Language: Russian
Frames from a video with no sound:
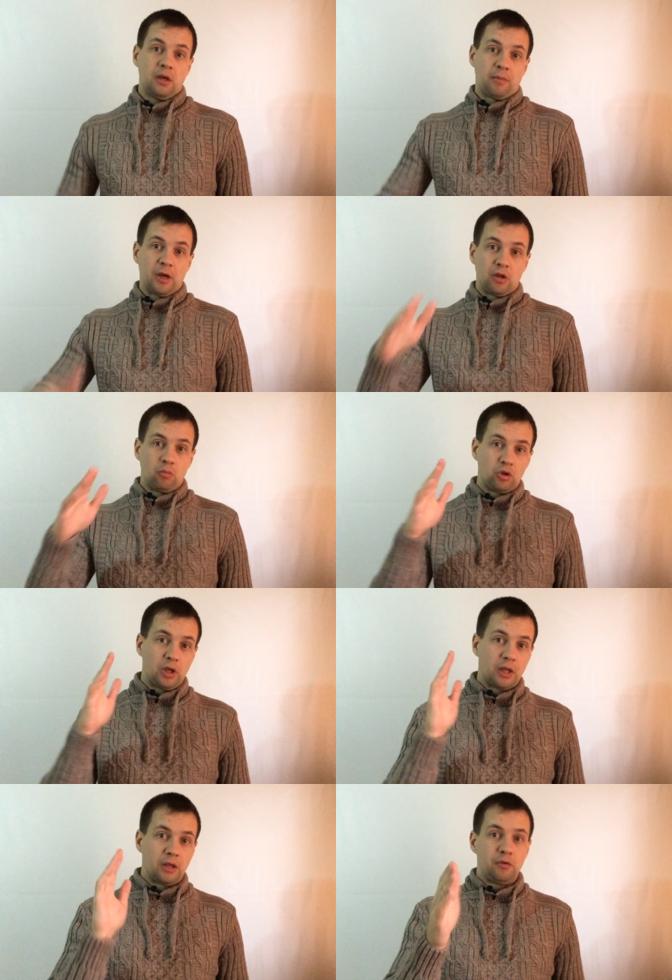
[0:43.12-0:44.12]
Поэтому
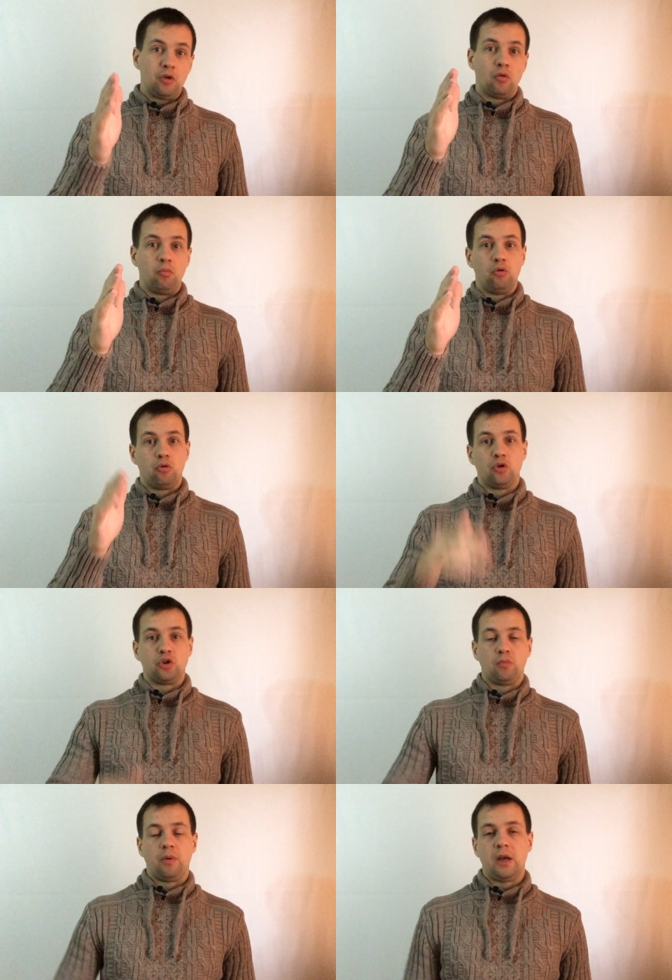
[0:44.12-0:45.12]
данное видео будет
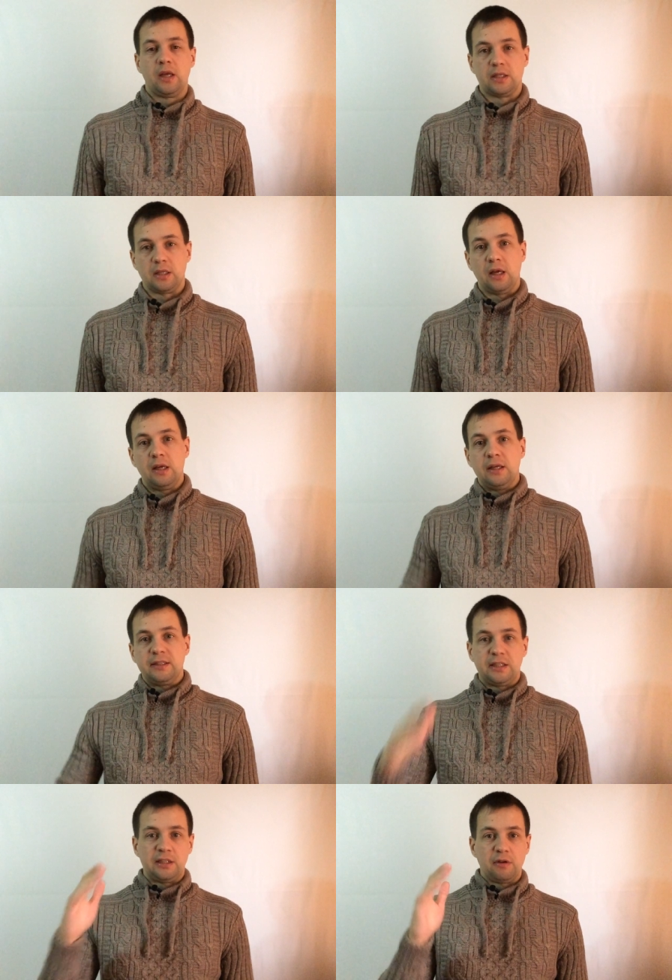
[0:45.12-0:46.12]
очень полезно
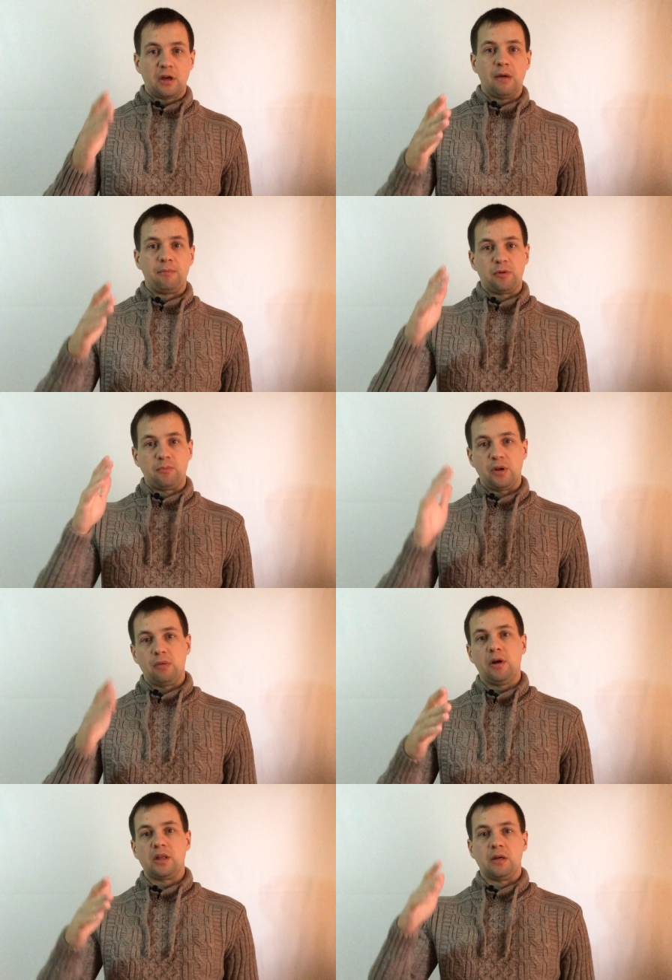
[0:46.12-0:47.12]
сетевикам,
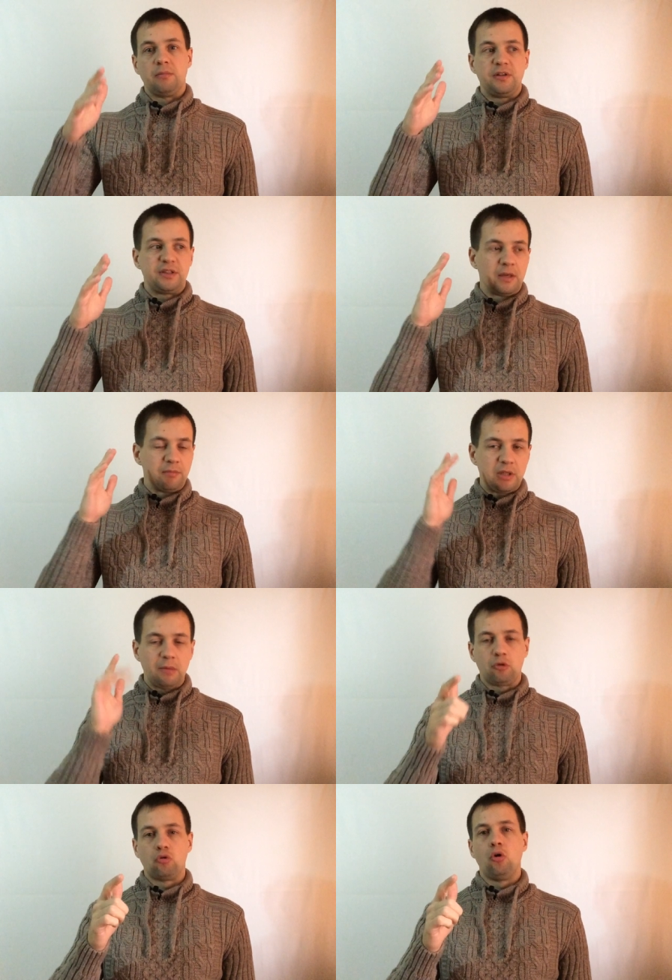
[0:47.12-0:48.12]
предпринимателям и всем
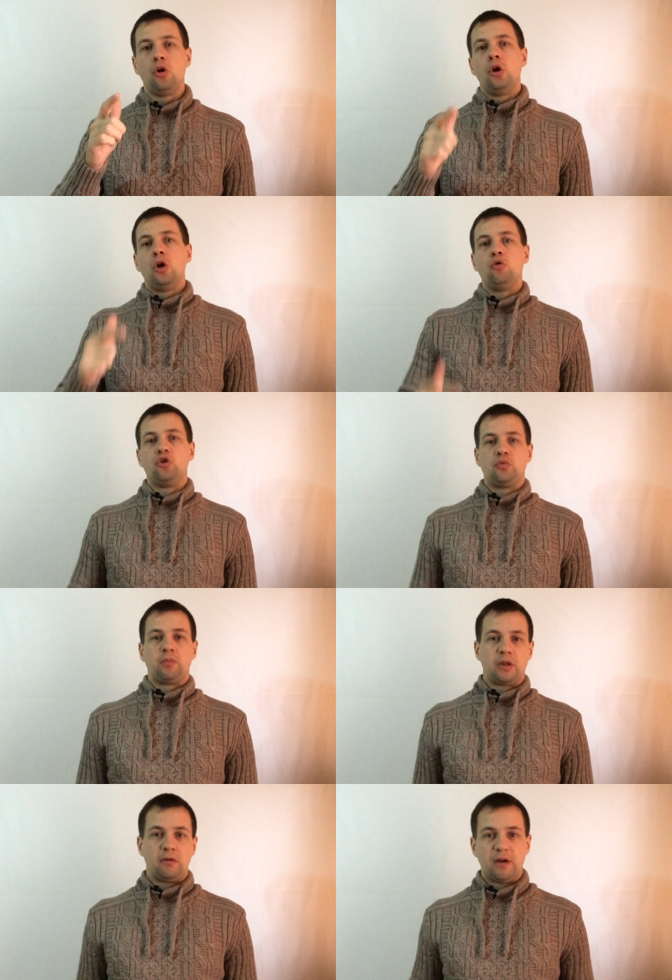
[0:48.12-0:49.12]
тем, кто хочет
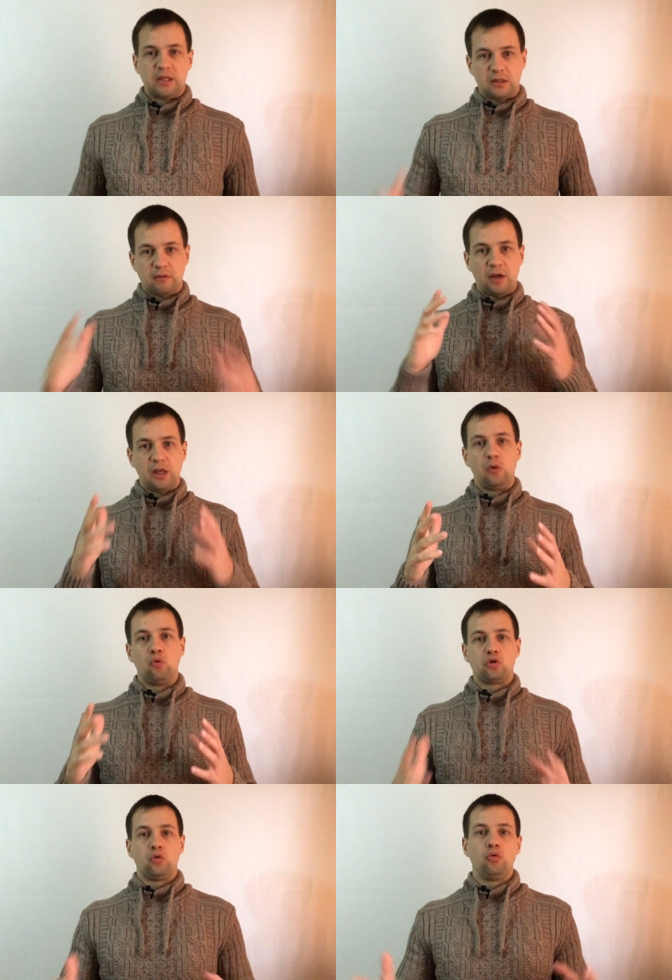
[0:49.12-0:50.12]
продавать свои
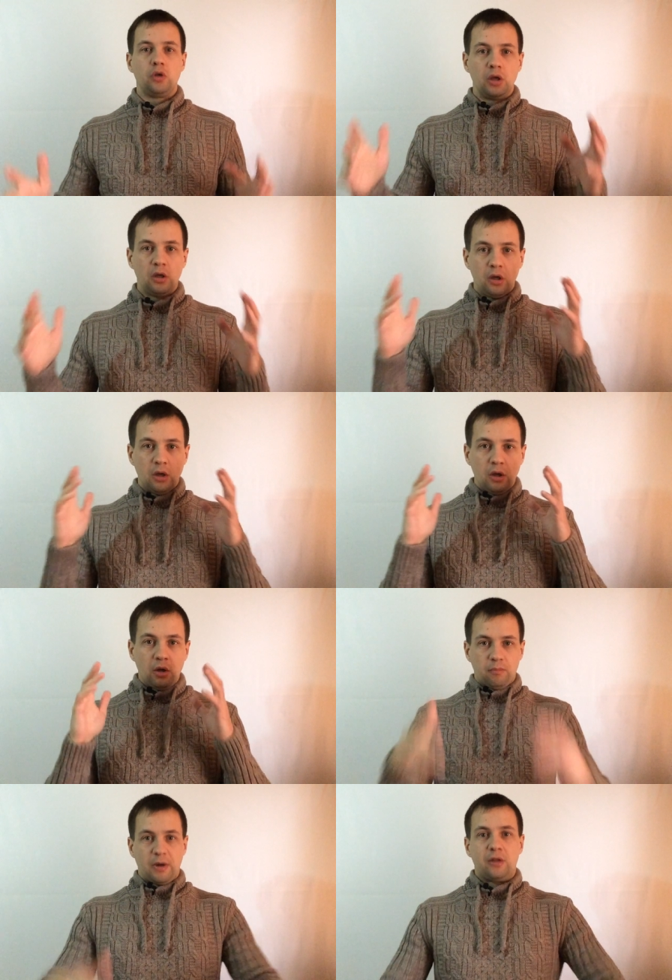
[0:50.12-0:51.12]
услуги,
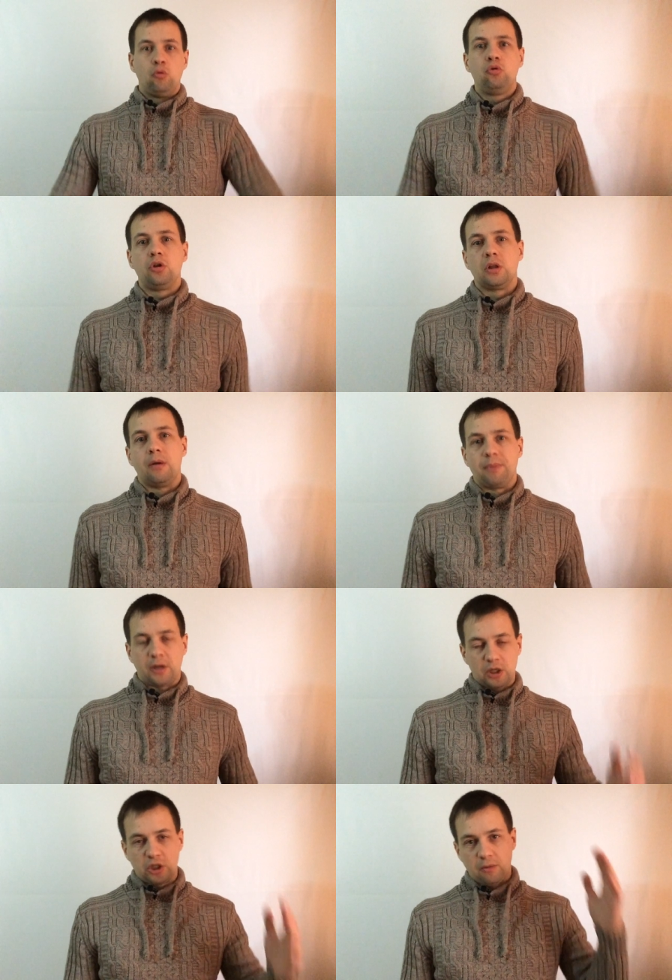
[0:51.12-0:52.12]
продукты, там,
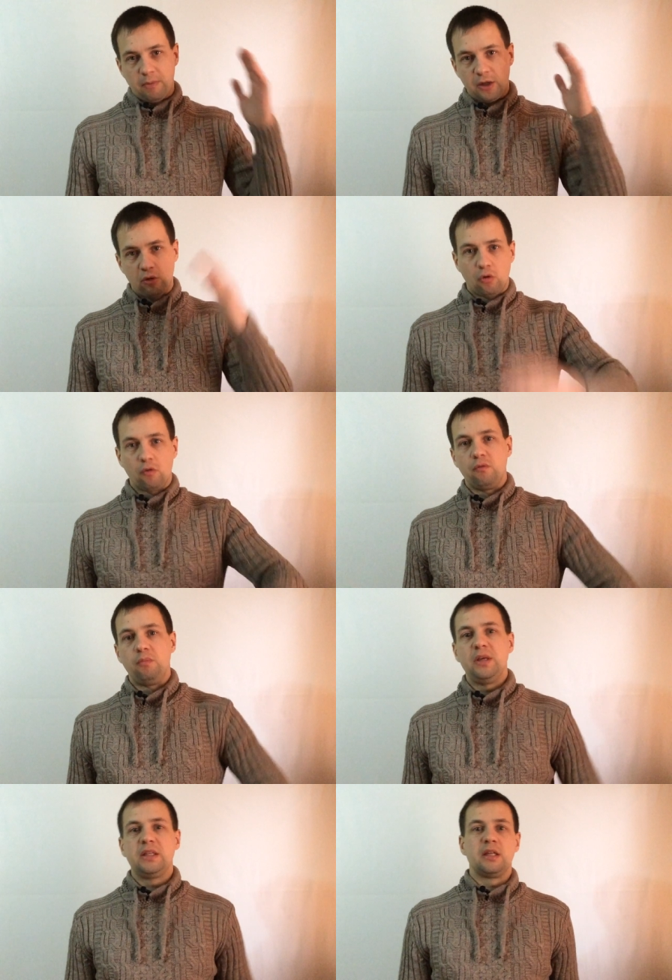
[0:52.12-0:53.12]
приглашать партнеров в
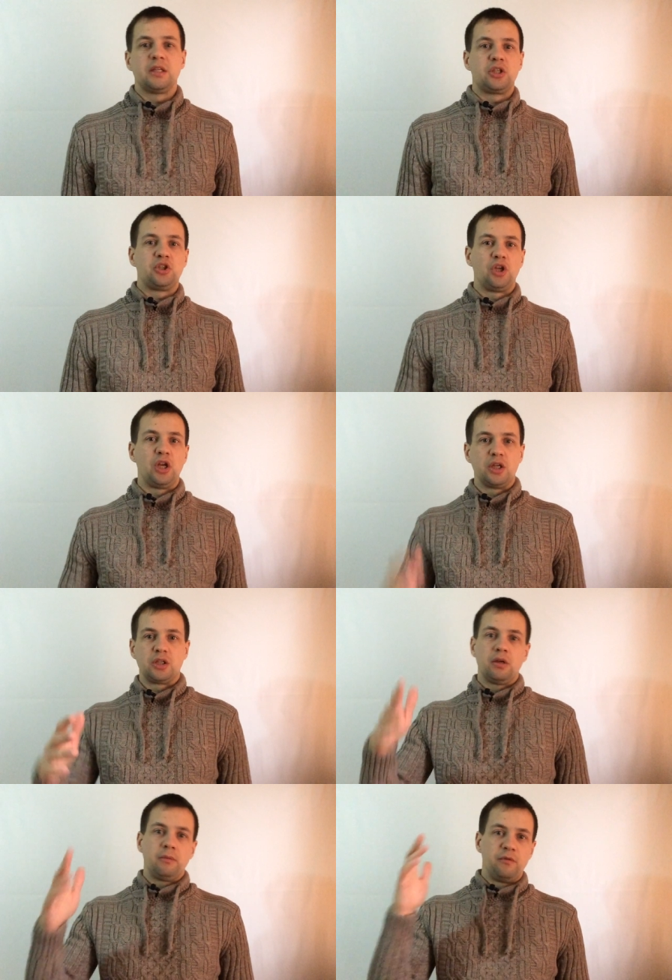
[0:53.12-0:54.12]
бизнес
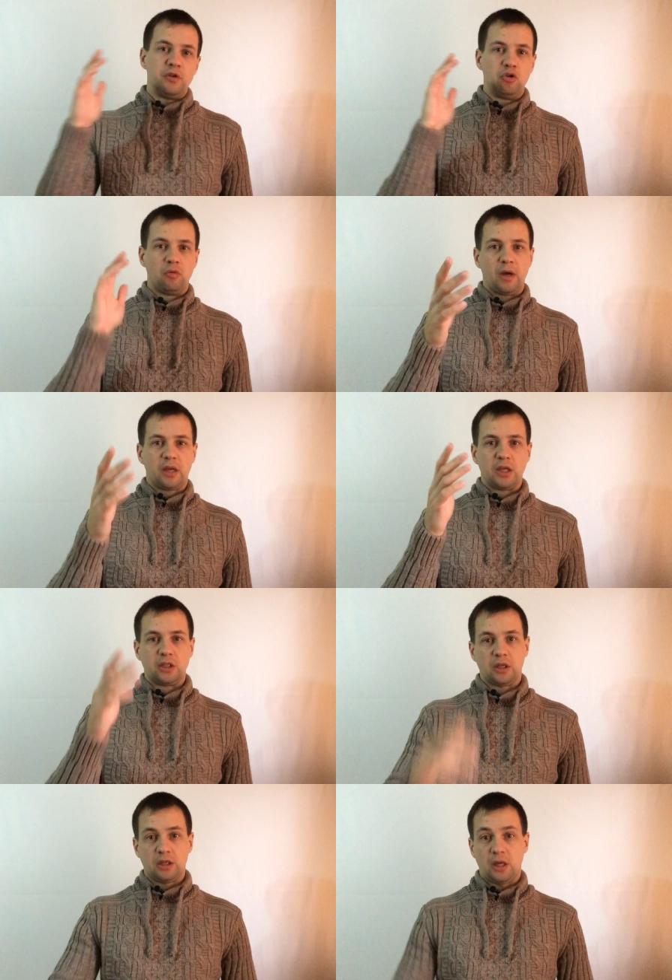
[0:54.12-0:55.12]
через
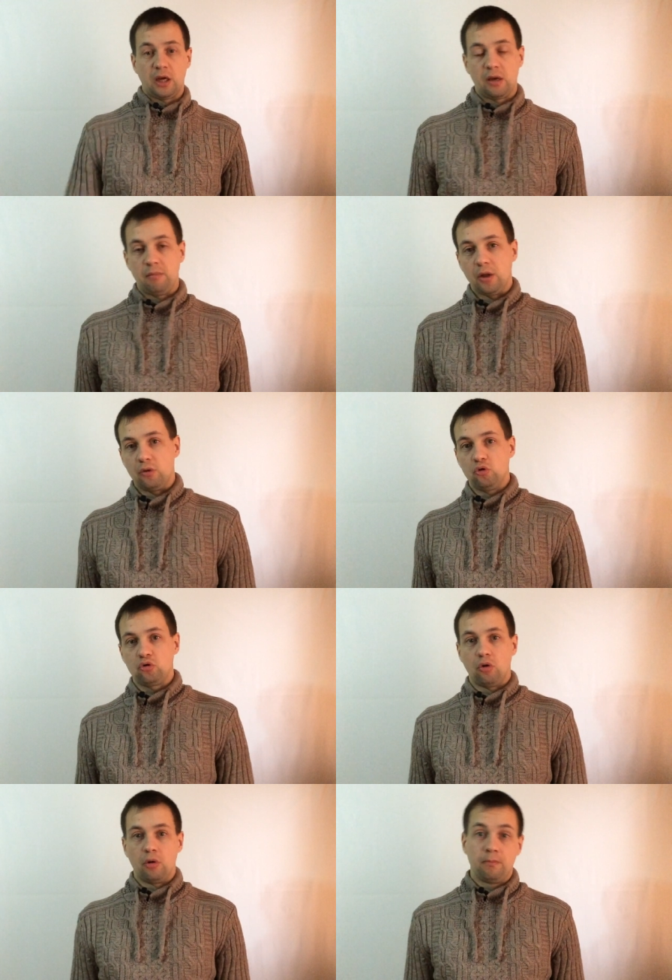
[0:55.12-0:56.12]
видеомаркетинг. Итак, ребят, ну
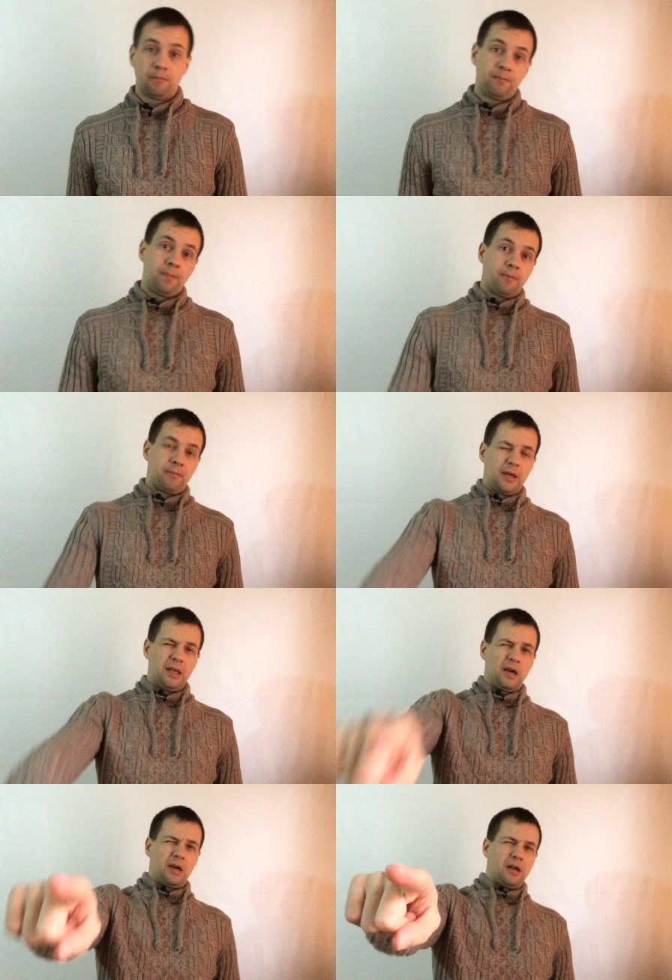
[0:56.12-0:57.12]
что,
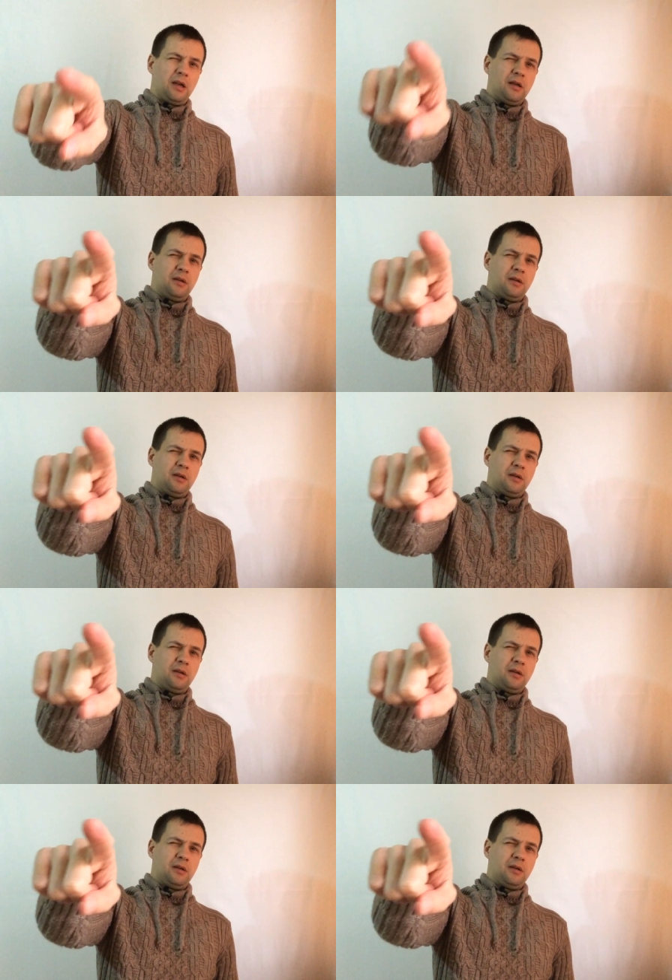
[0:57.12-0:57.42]
поехали!